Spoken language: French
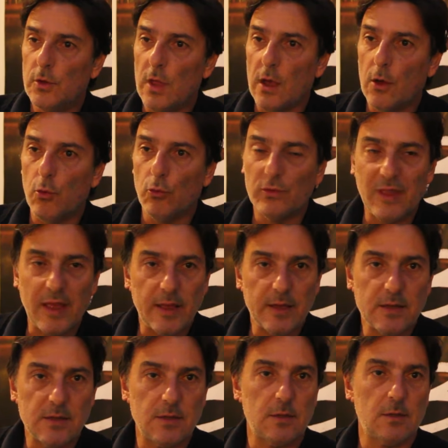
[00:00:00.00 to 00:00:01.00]
d'un
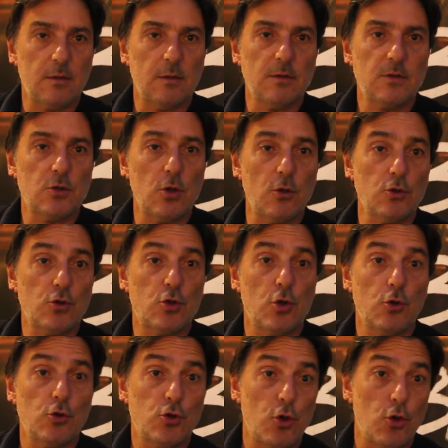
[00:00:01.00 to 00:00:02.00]
contexte. en même temps, dans le film, vous
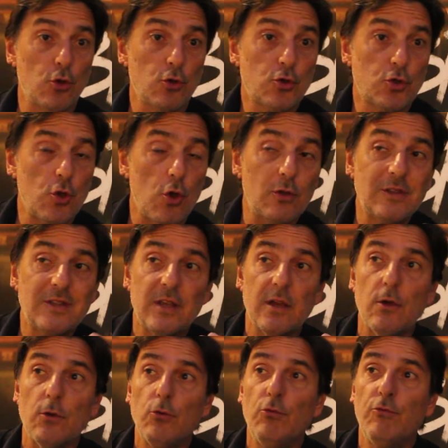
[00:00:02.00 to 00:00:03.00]
le démontrez.
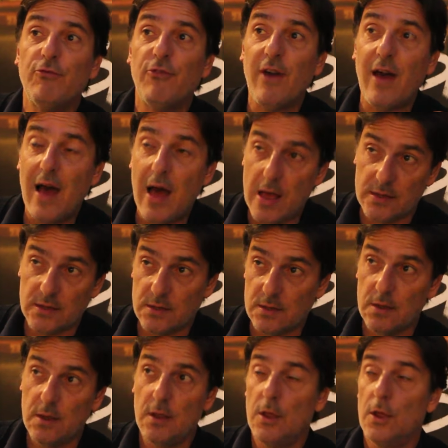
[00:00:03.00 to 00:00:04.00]
Sortir une phrase
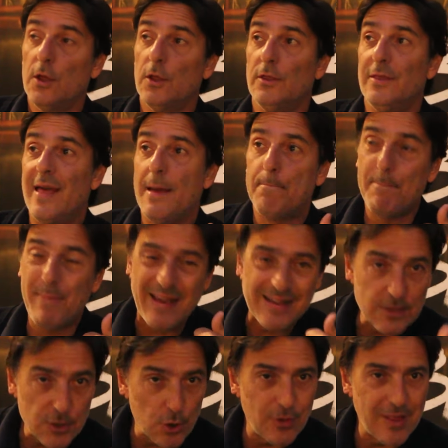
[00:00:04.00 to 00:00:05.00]
d'un
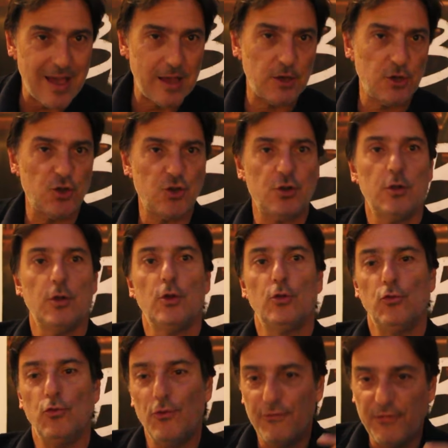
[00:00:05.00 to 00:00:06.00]
personnage
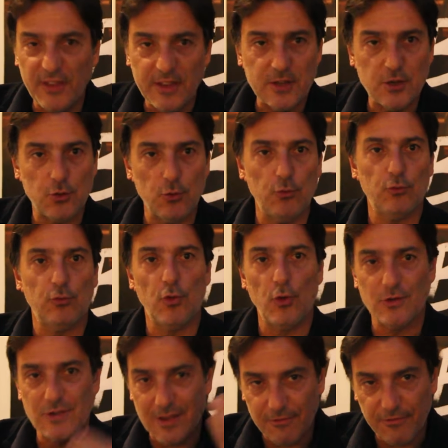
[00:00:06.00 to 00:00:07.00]
de fiction
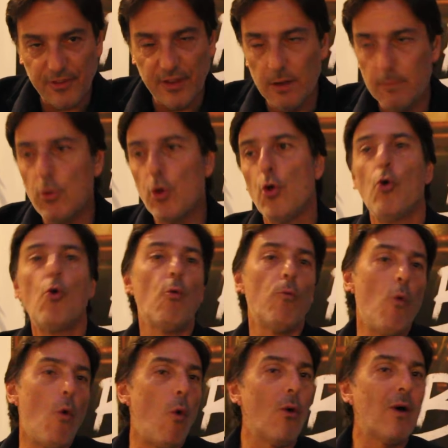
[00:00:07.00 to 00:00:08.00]
dans un film,
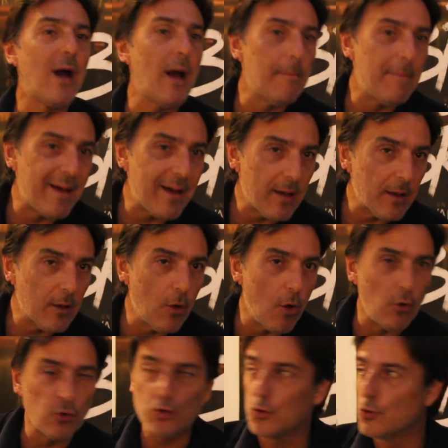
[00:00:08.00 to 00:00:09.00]
bon, on craint pas
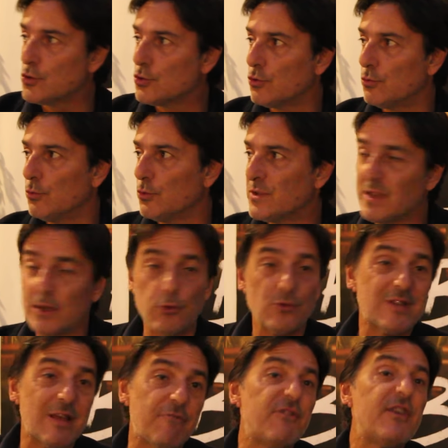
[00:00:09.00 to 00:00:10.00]
grand-chose. Tout le monde sait
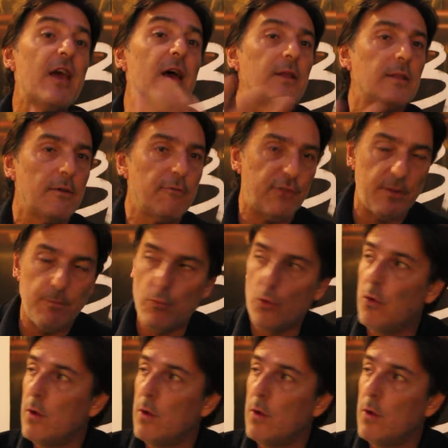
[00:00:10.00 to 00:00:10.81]
que ça vient d'un film.